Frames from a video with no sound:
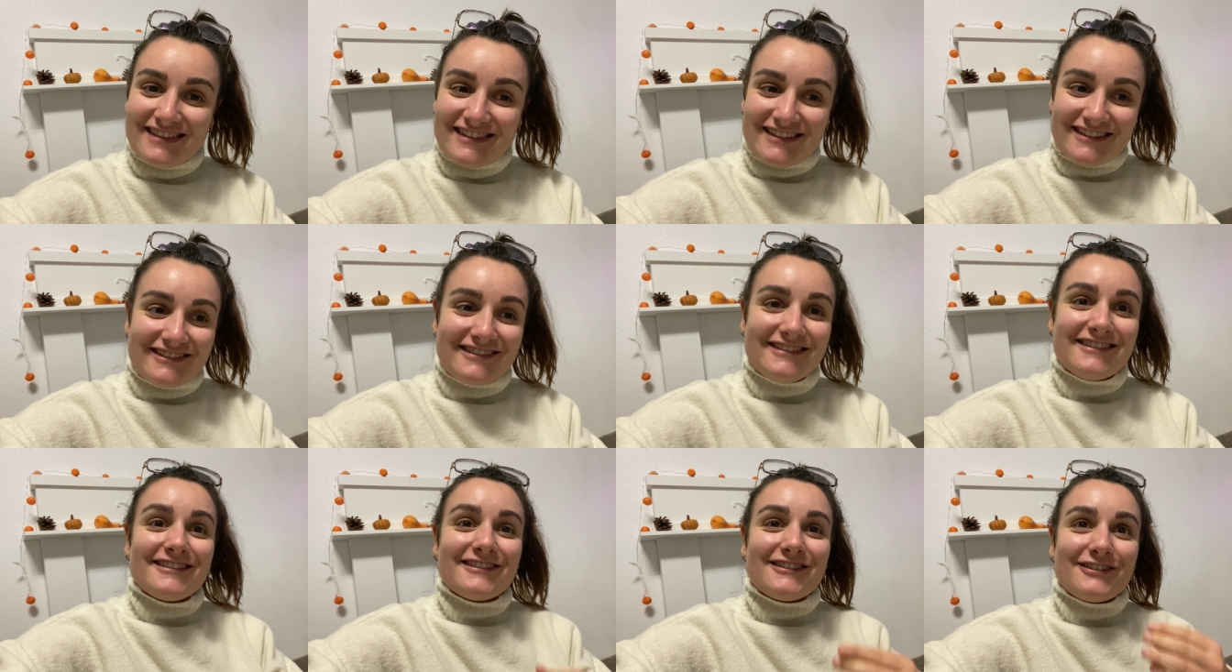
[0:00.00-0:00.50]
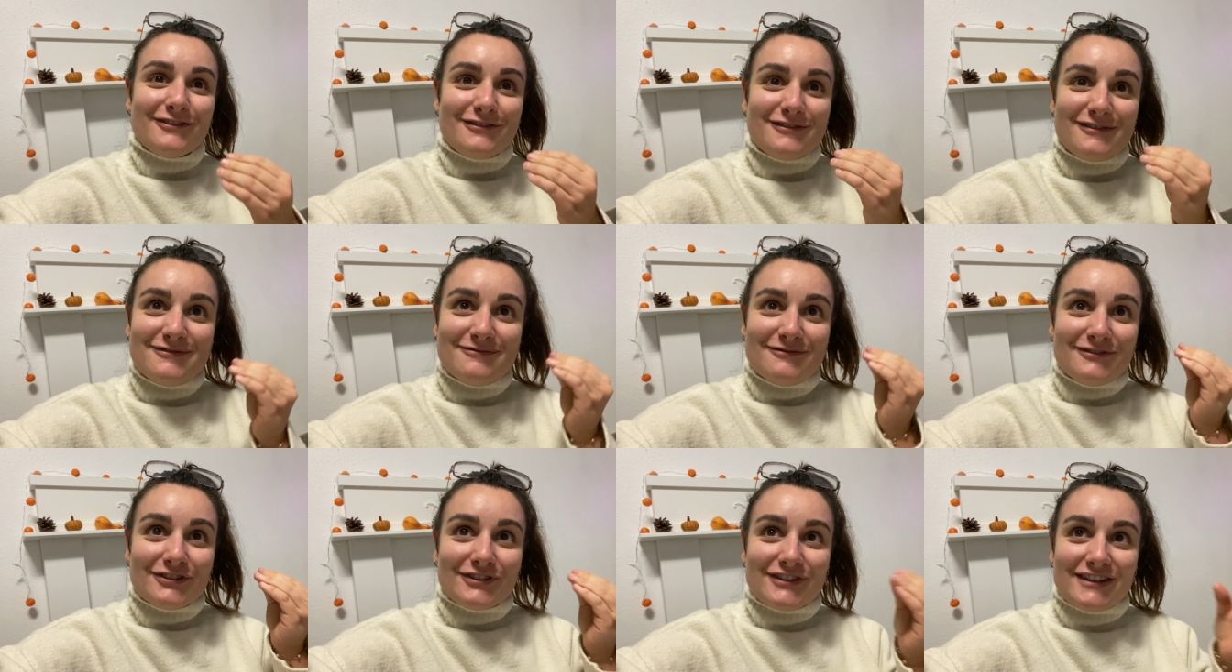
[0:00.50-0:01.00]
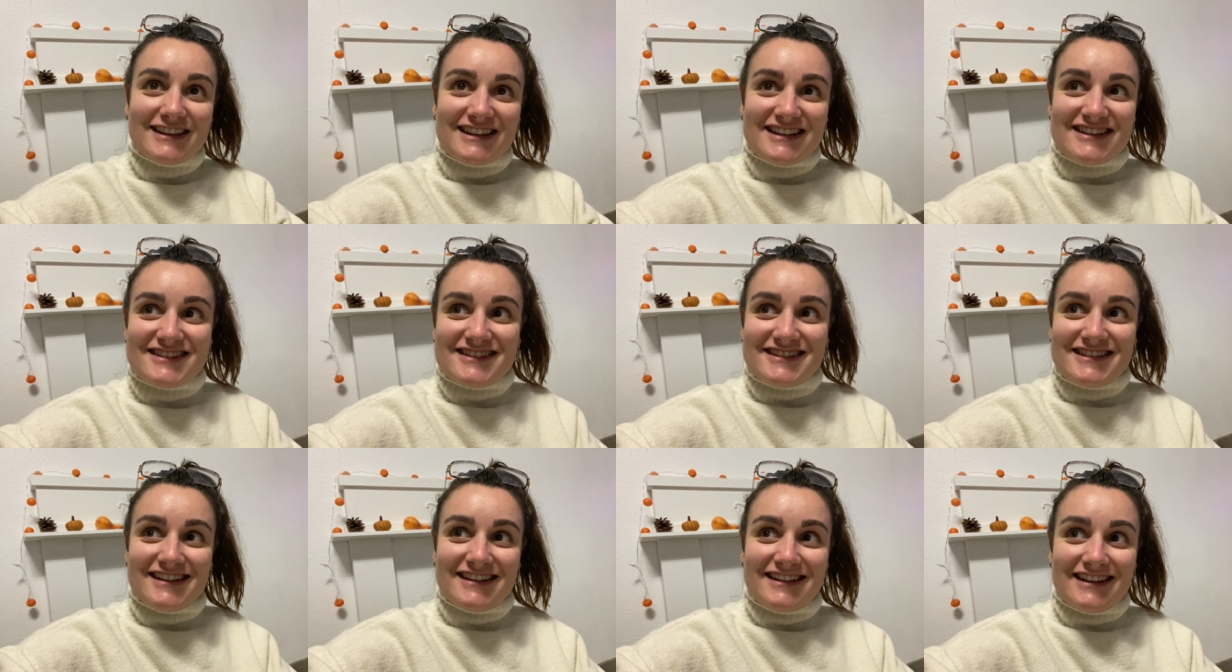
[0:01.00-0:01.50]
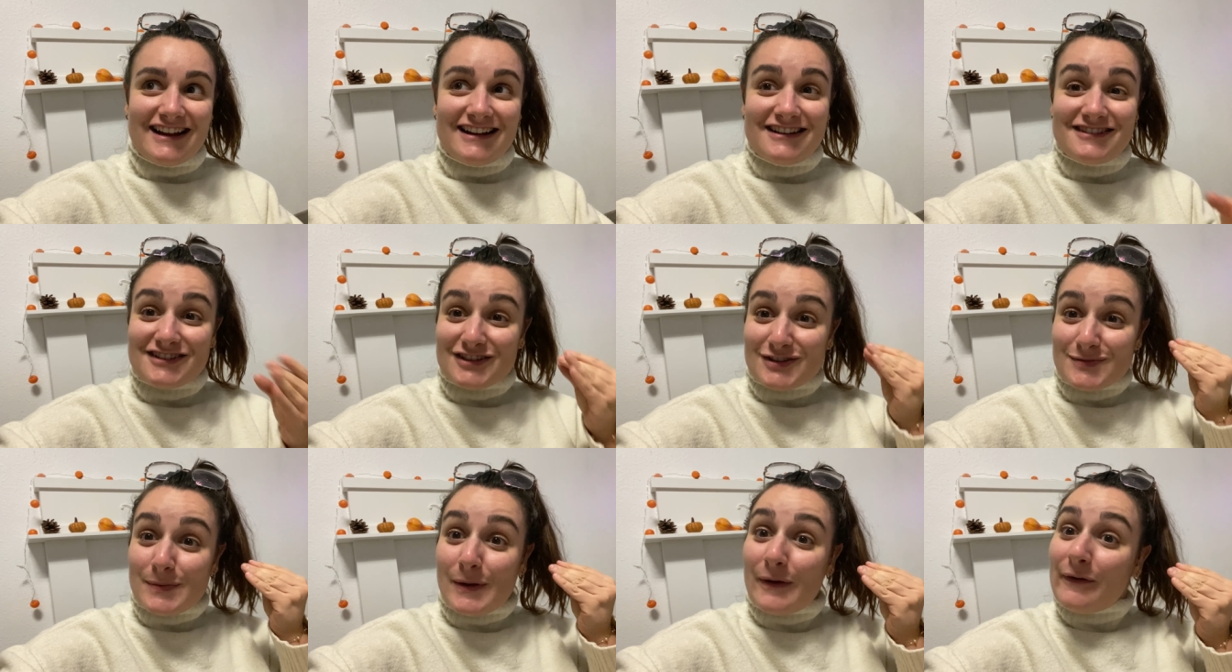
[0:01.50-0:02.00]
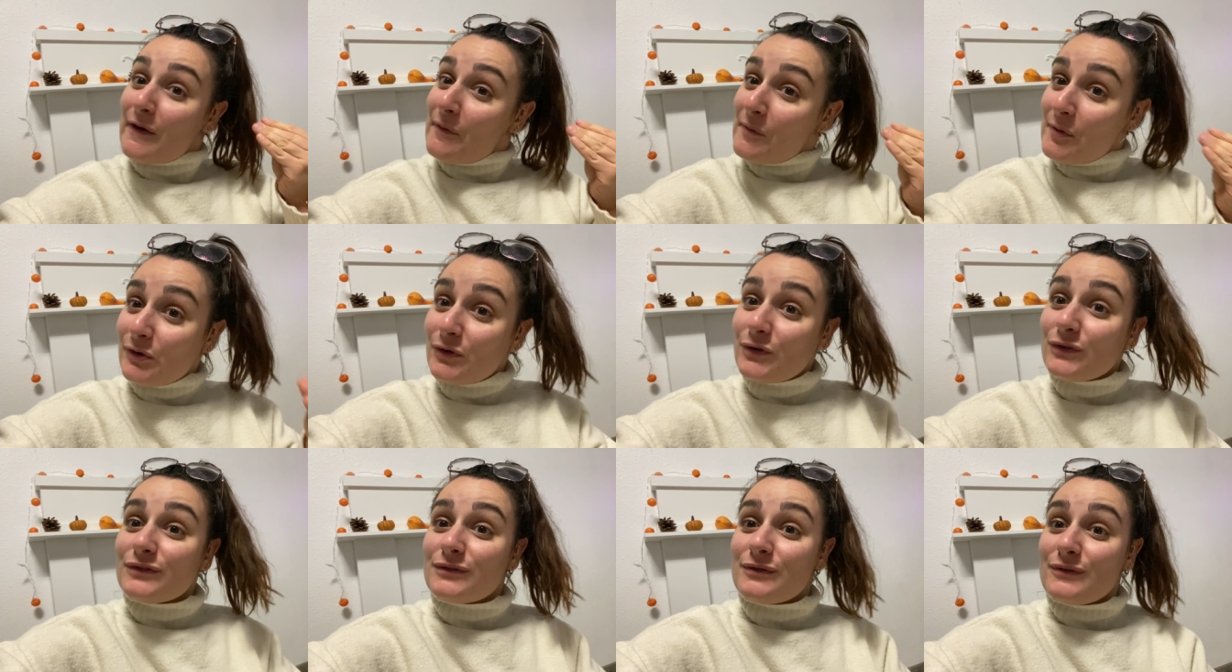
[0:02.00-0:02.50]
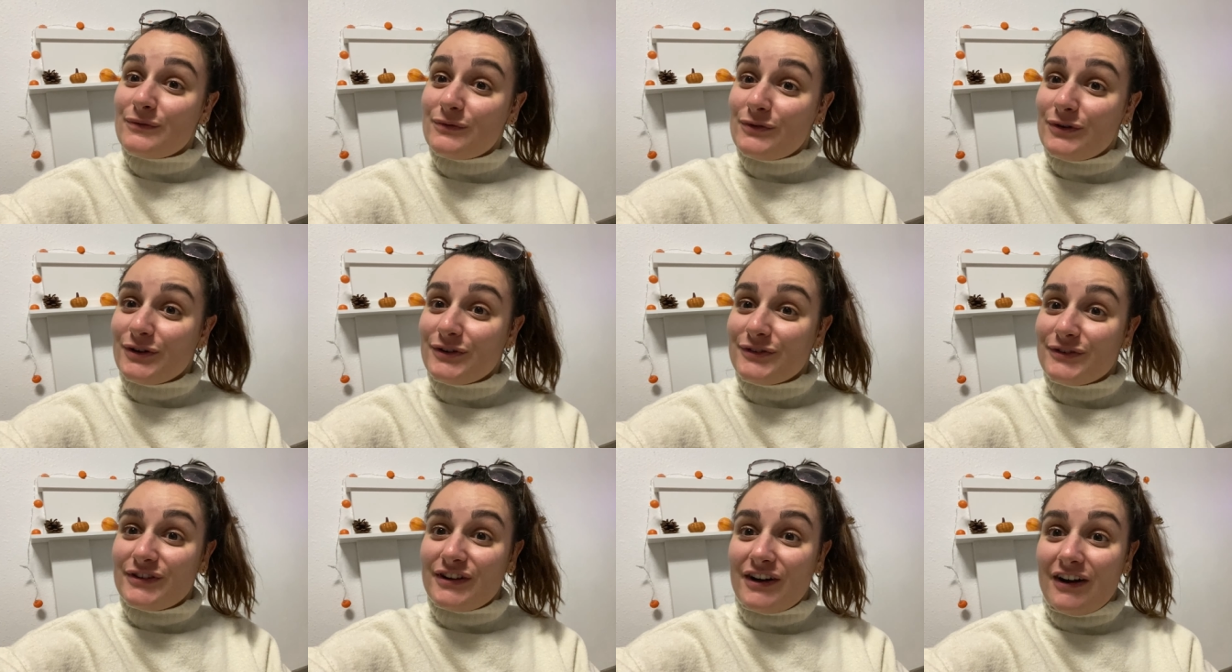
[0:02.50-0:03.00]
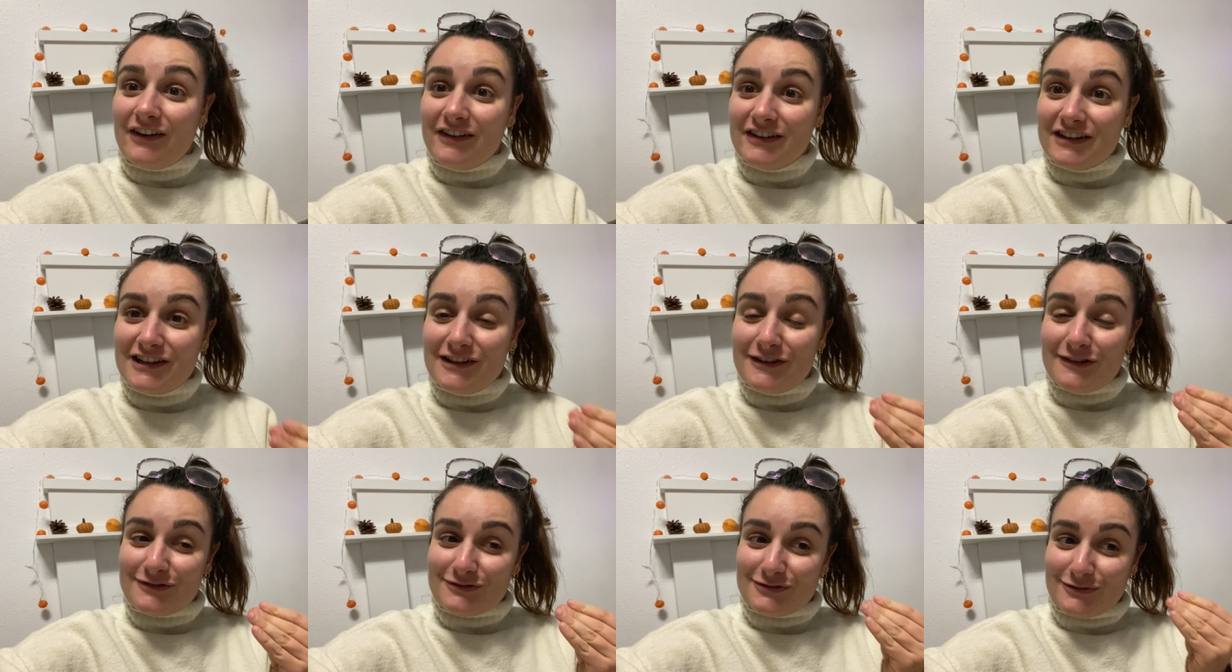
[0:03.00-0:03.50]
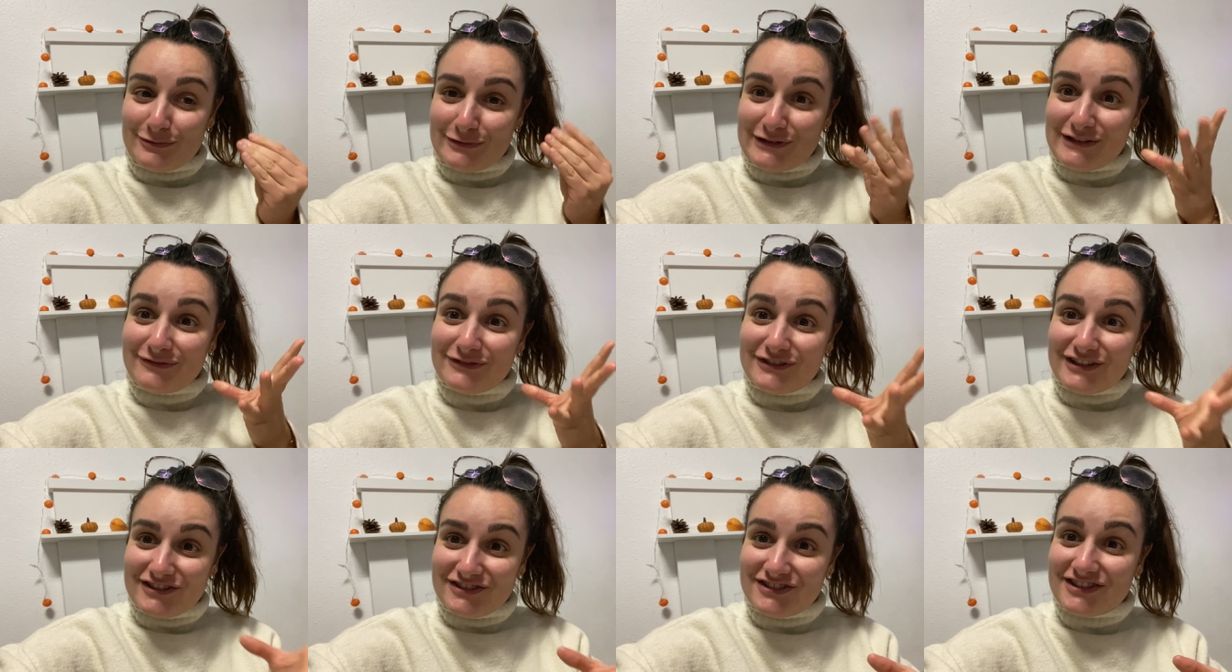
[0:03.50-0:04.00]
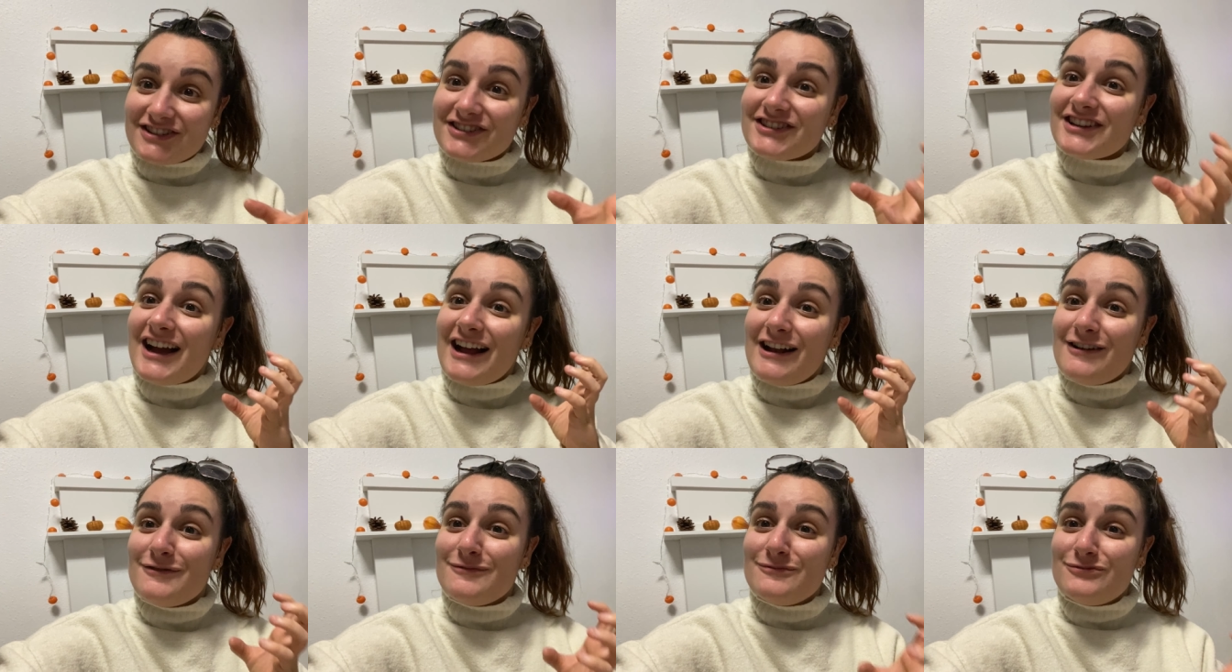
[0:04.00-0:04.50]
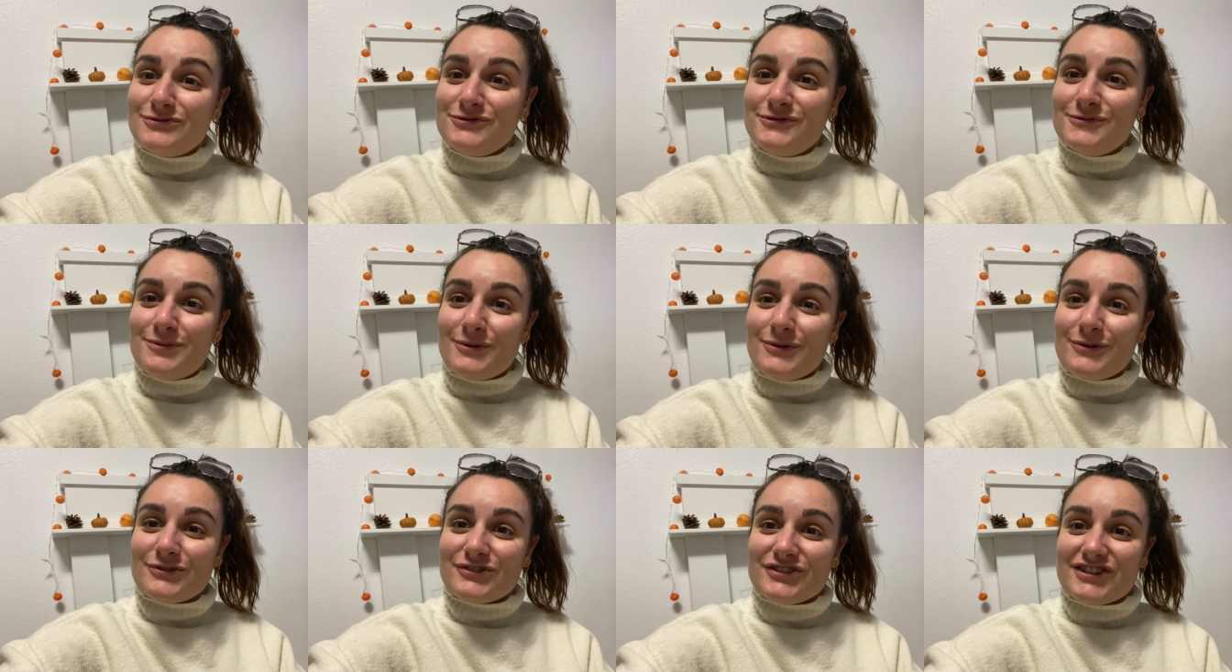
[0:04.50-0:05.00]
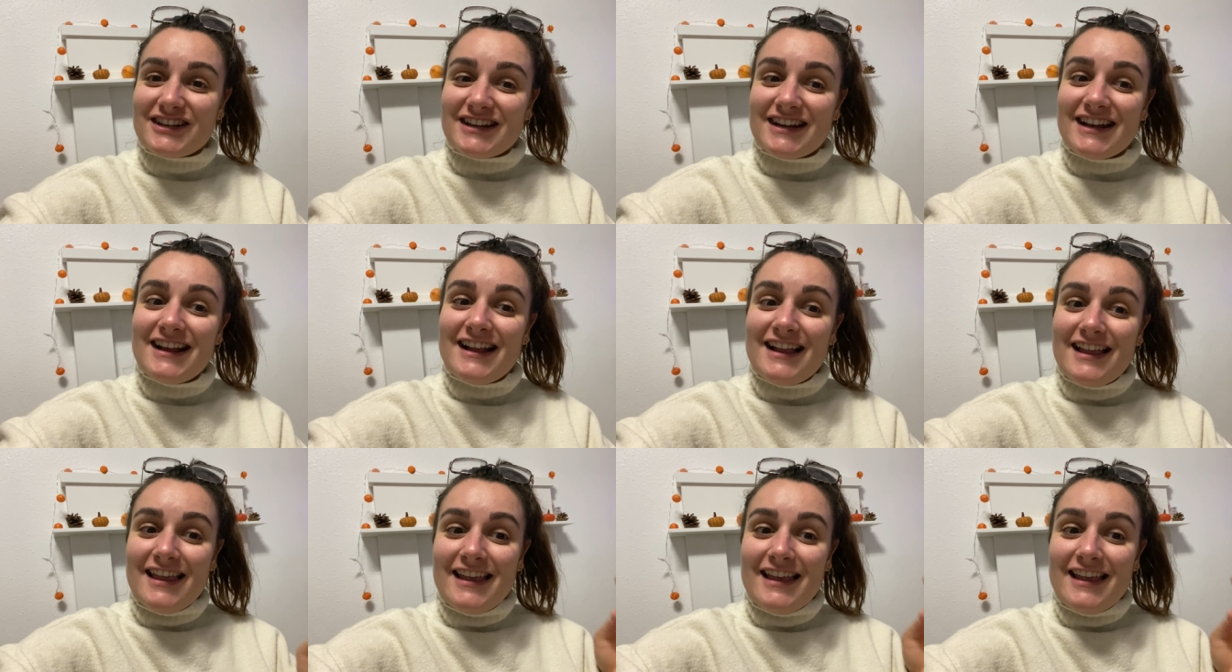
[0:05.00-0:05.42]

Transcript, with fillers: Je trouve mon idée géniale. J'espère vraiment que ce vlog sera en ligne à jour. Parce que ça dire que je serai allée au bout du projet.